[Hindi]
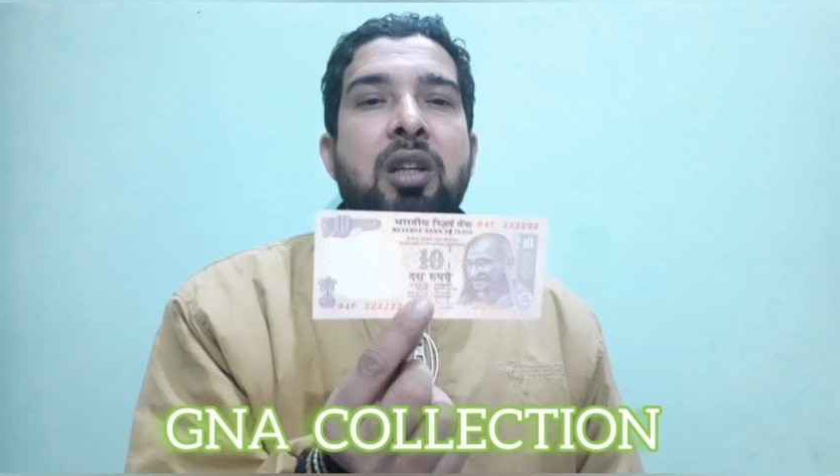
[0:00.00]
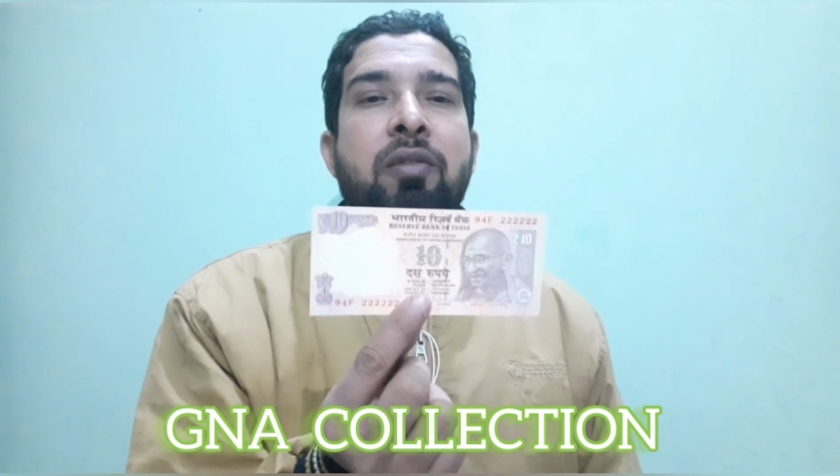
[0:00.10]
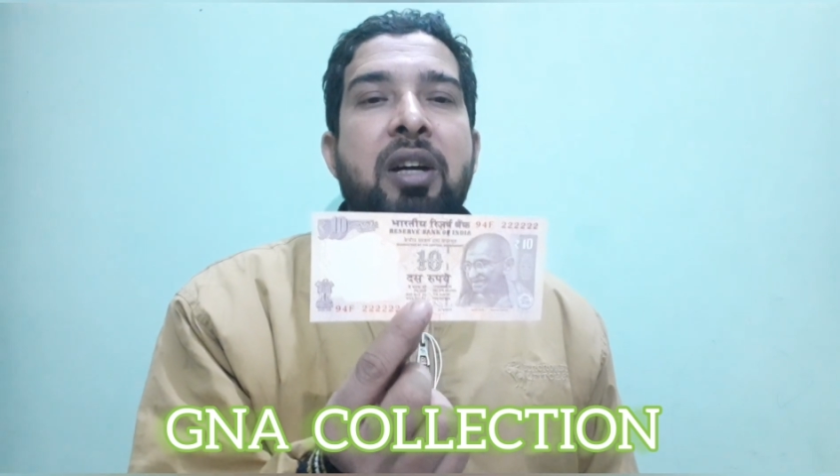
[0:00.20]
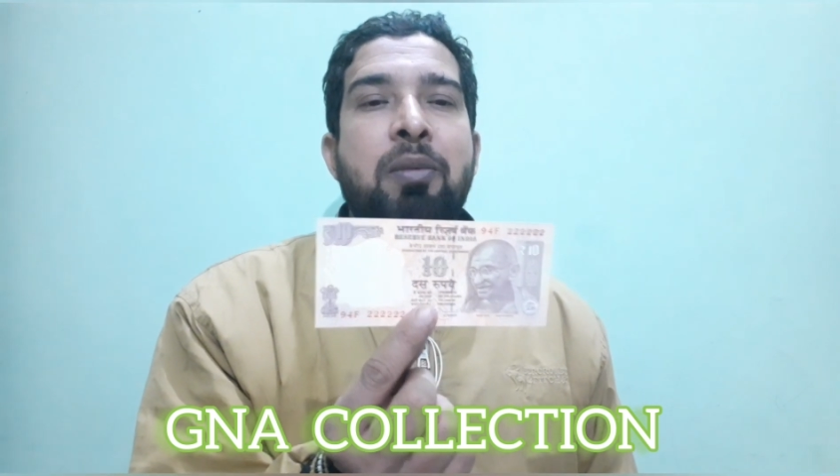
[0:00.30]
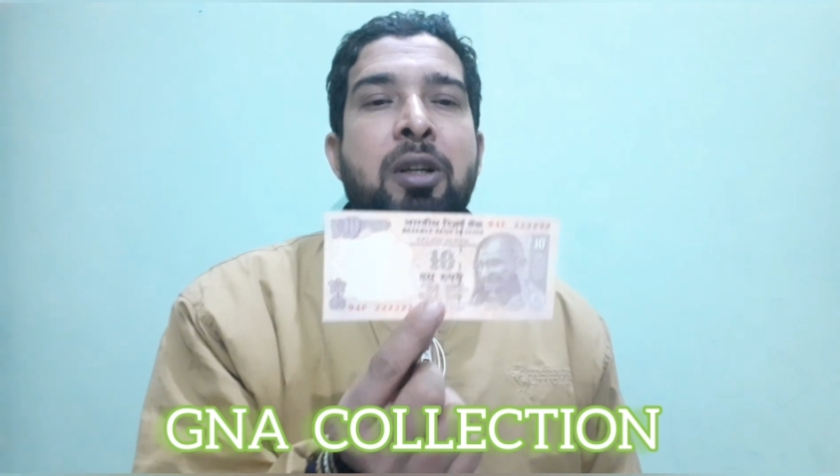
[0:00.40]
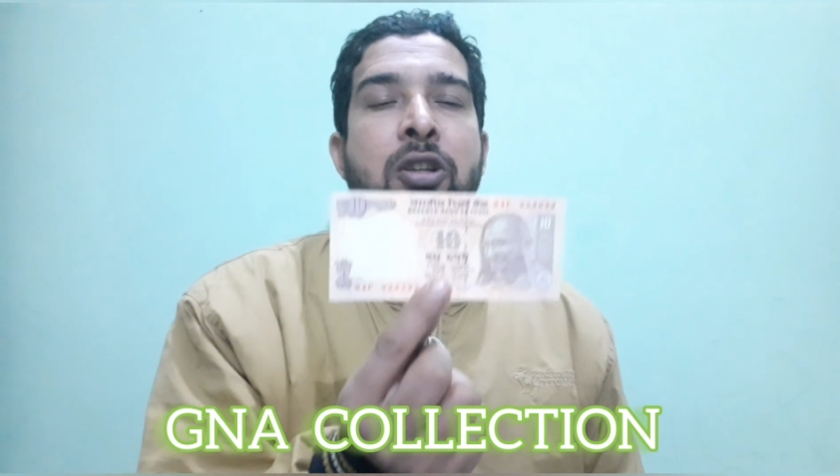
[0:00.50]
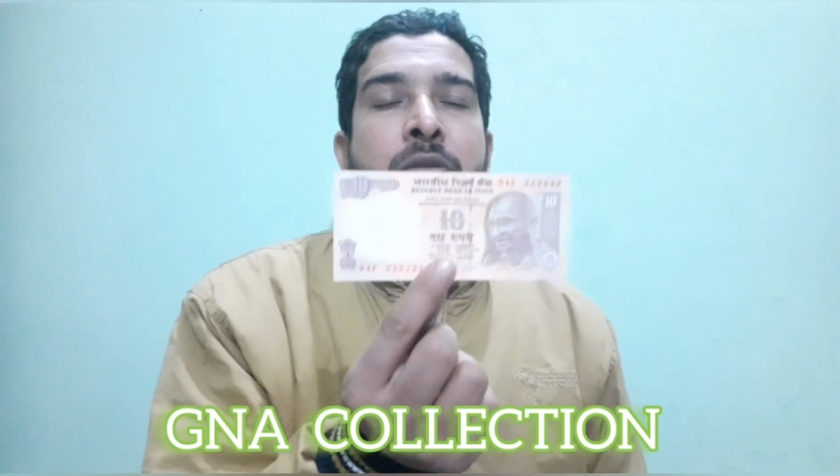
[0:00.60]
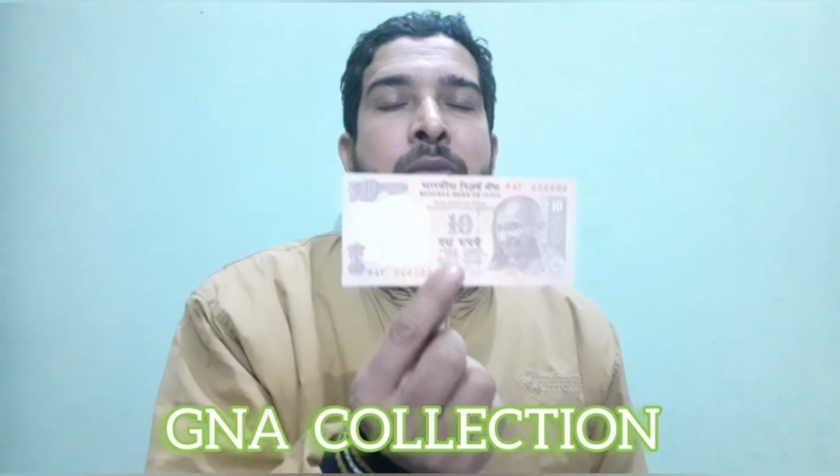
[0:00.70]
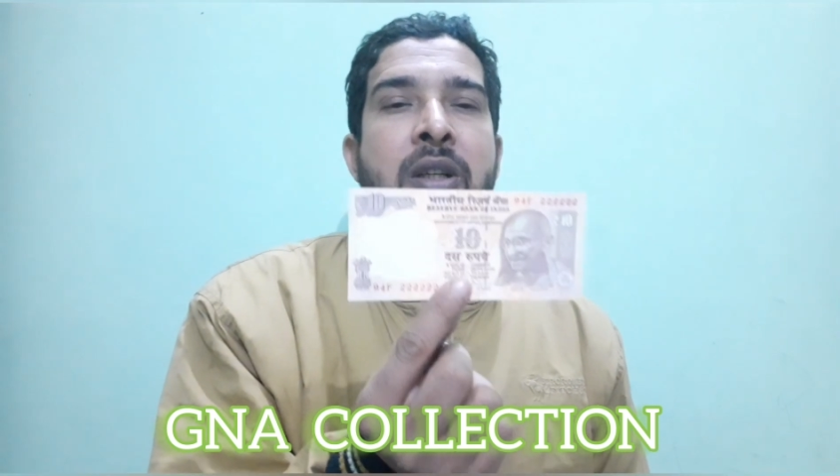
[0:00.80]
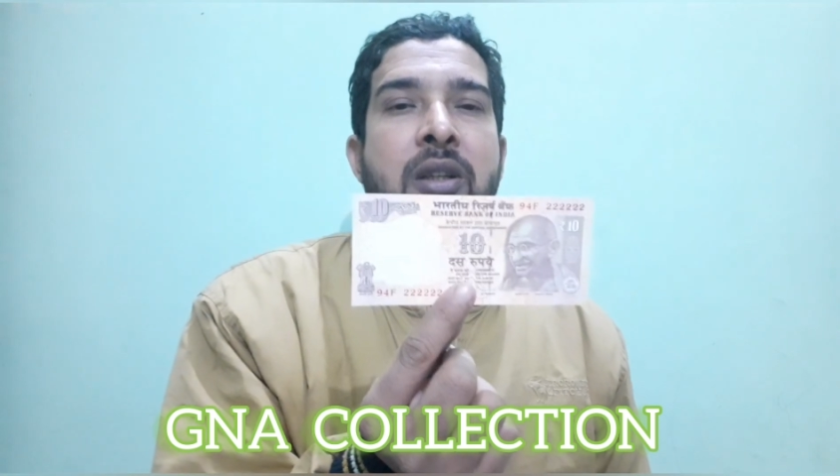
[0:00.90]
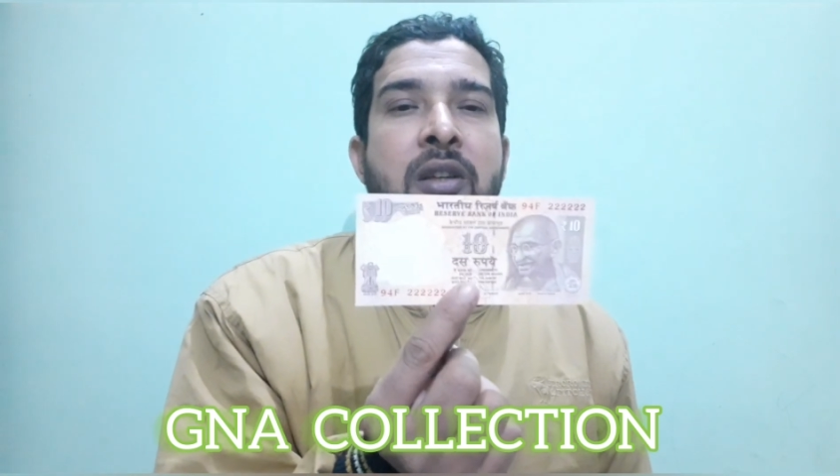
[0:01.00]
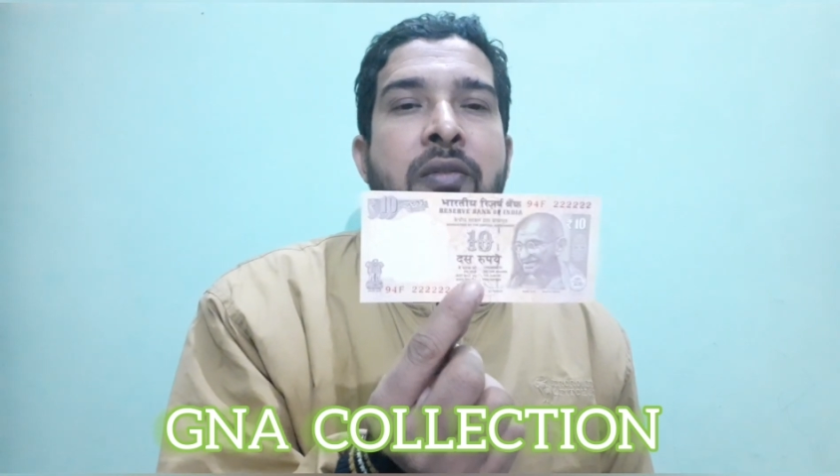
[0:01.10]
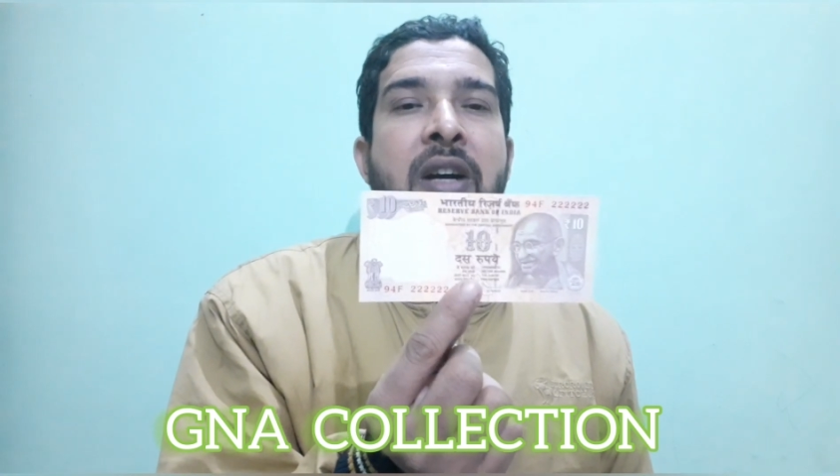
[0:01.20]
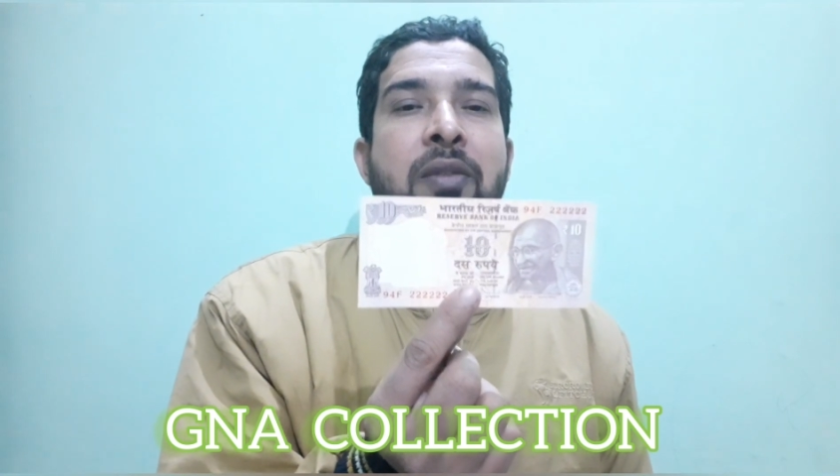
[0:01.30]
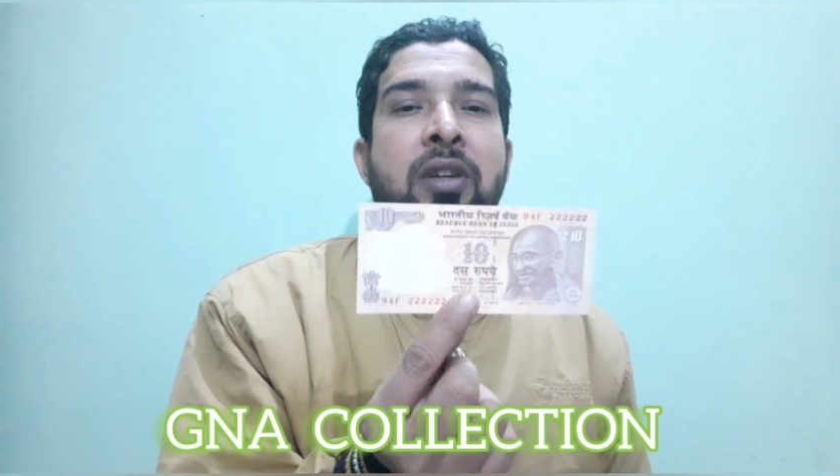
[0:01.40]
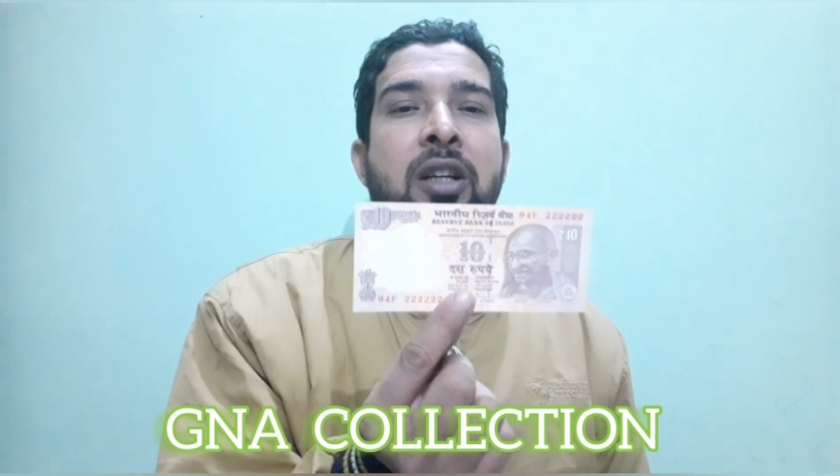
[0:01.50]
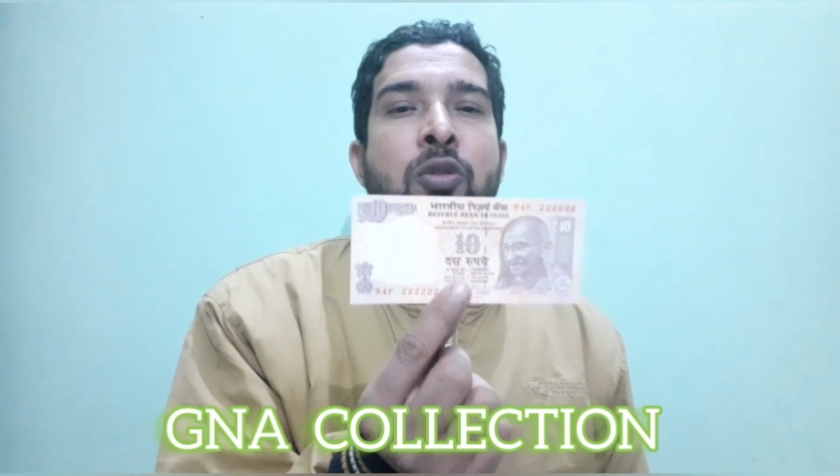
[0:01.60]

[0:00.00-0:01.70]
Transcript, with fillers: फाइव हंड्रेड में फाइव हंड्रेड